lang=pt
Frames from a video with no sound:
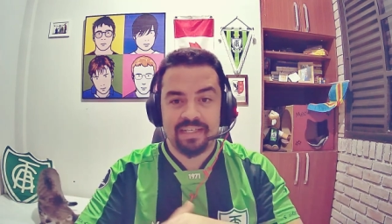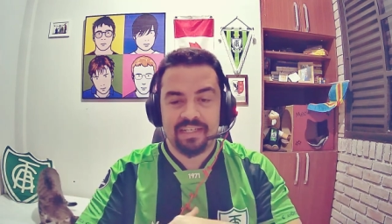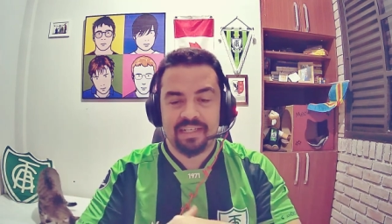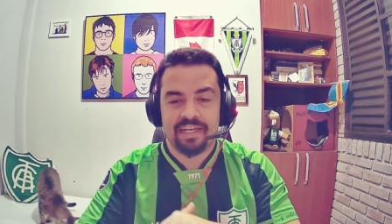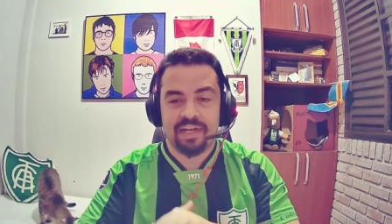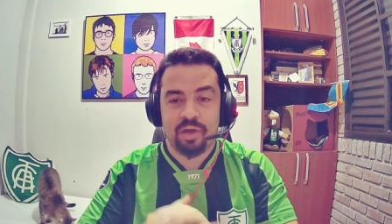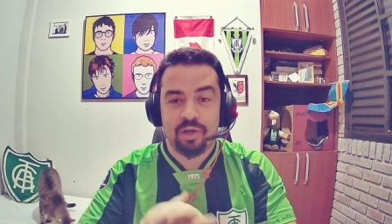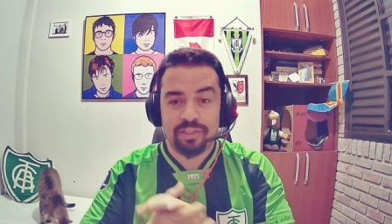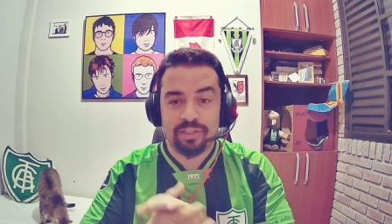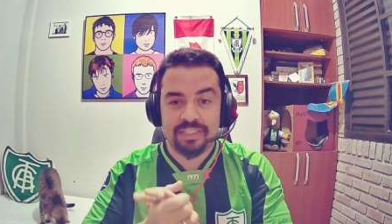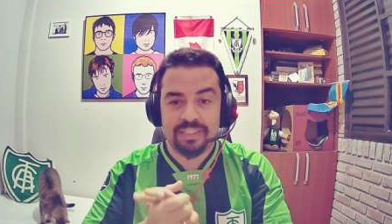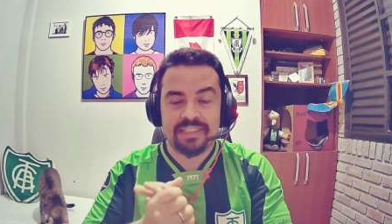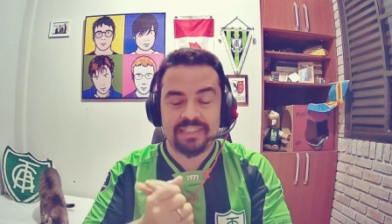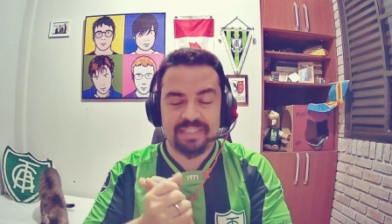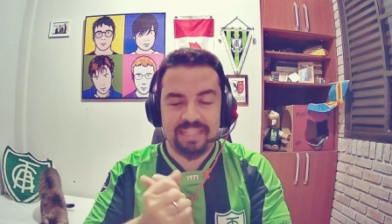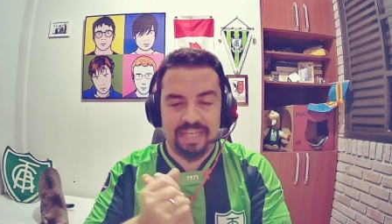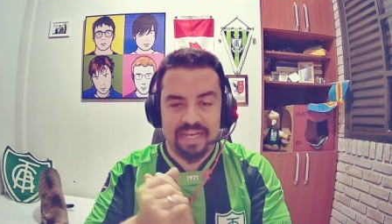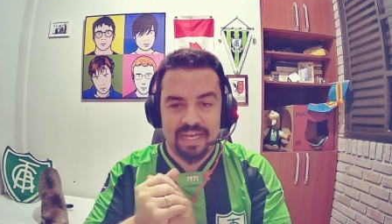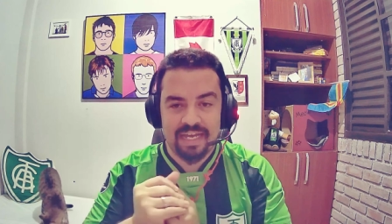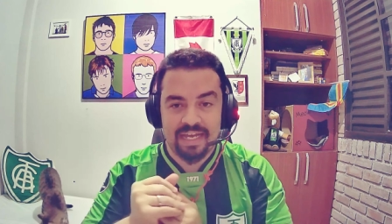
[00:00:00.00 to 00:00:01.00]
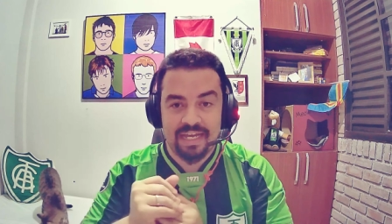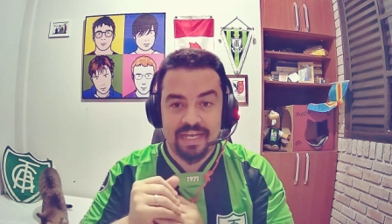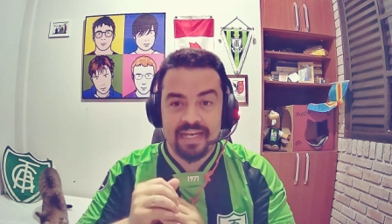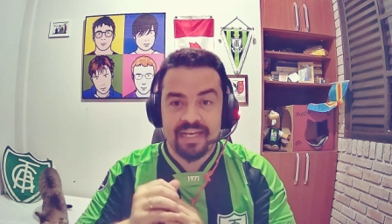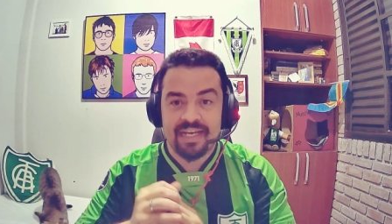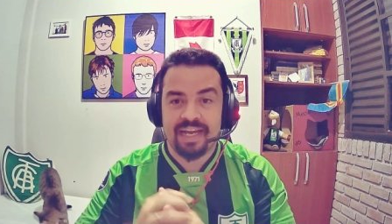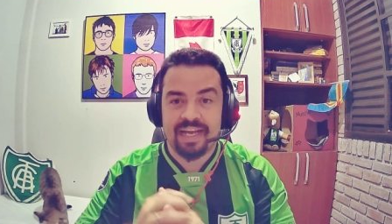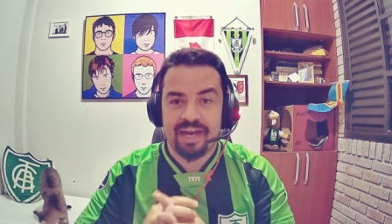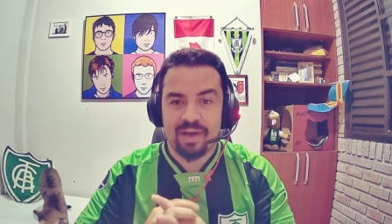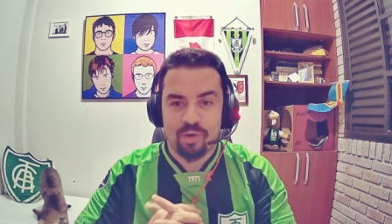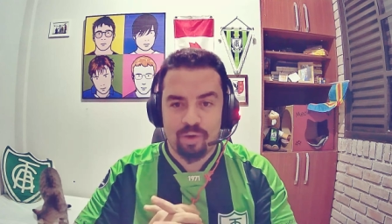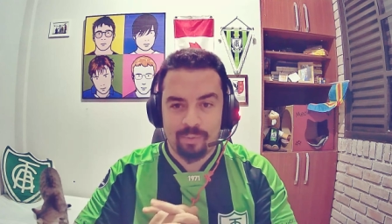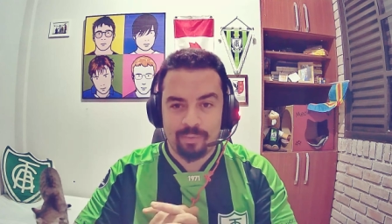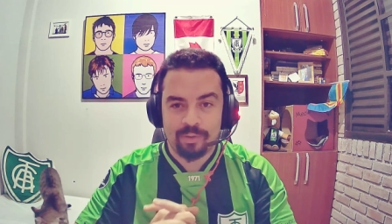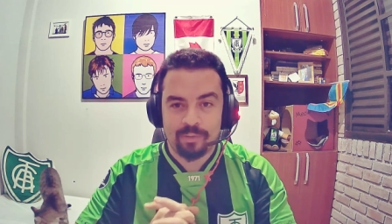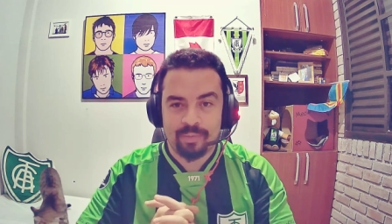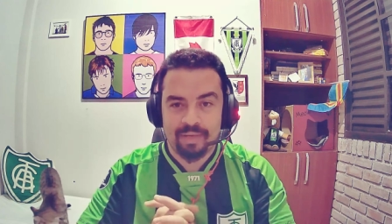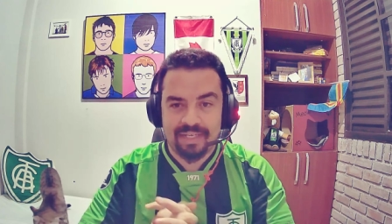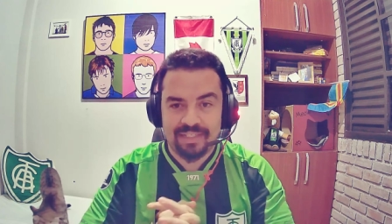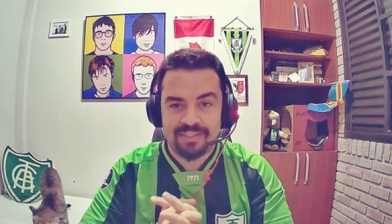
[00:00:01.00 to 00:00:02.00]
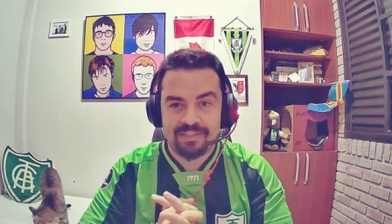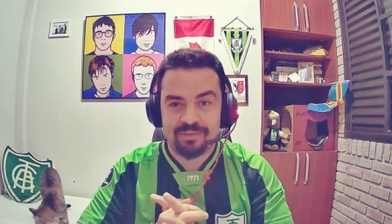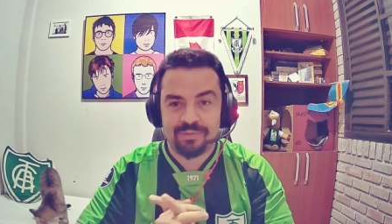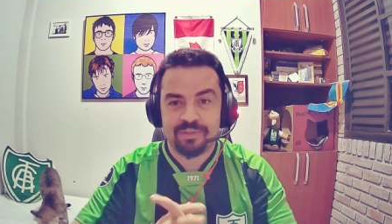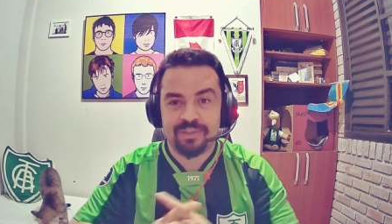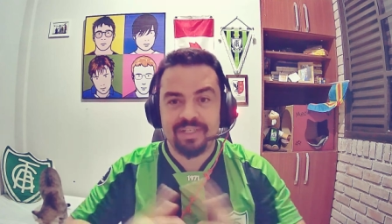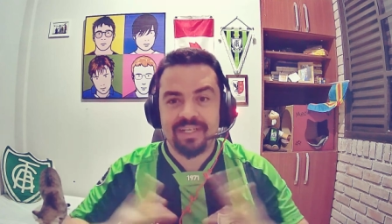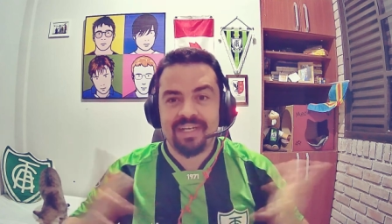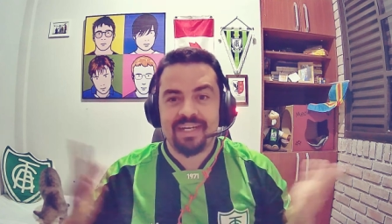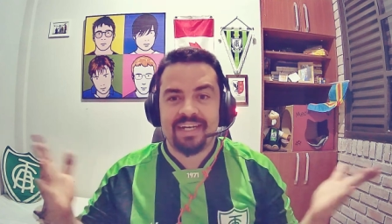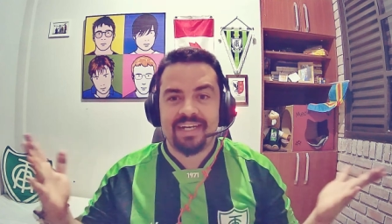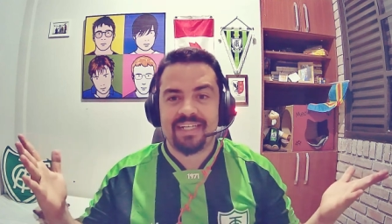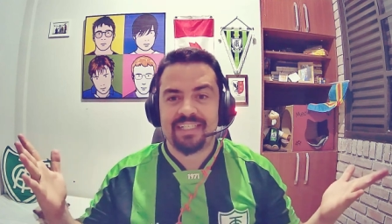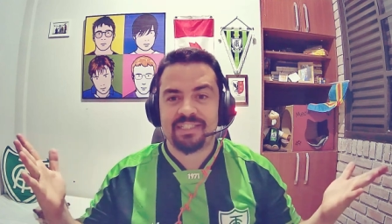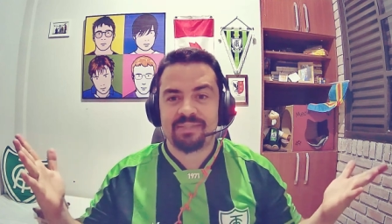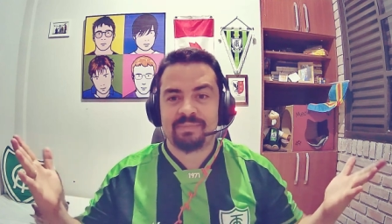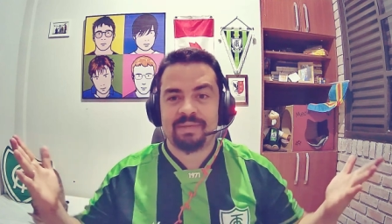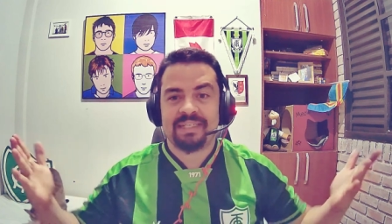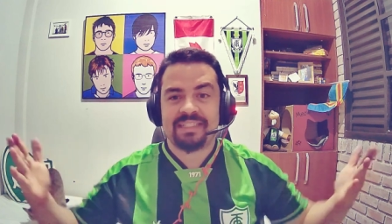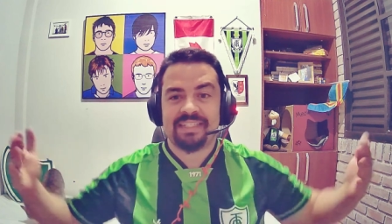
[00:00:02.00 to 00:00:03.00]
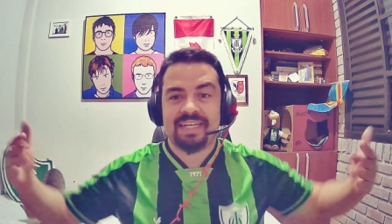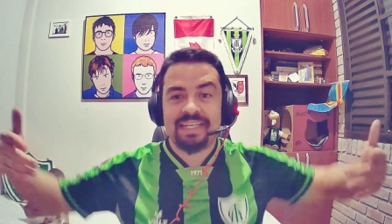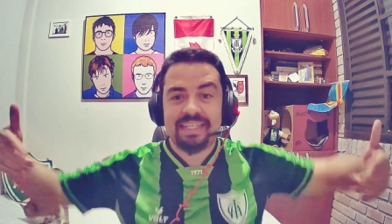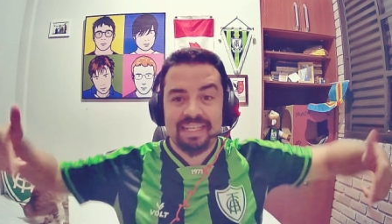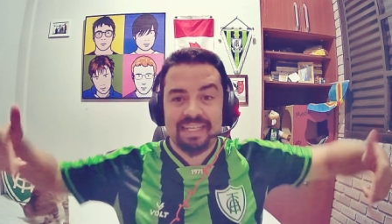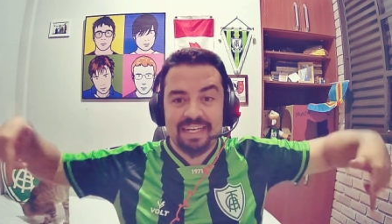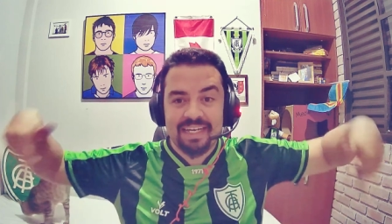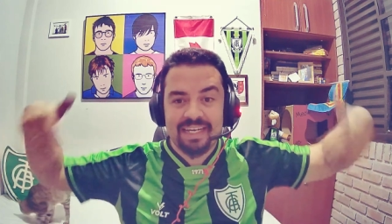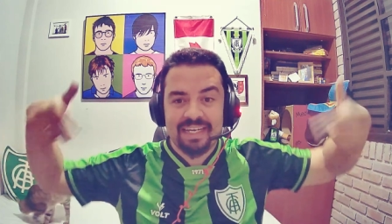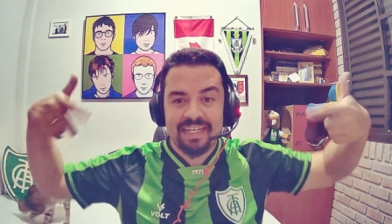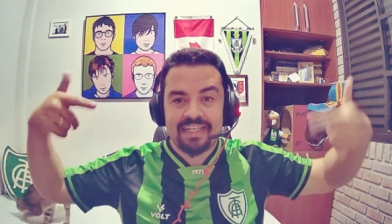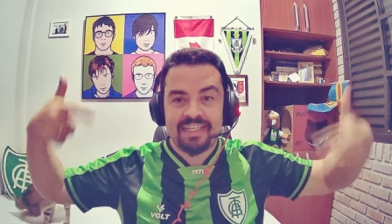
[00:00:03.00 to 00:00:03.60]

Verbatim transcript: na nossa estreia na Copa do Brasil. Antes de mais nada, né?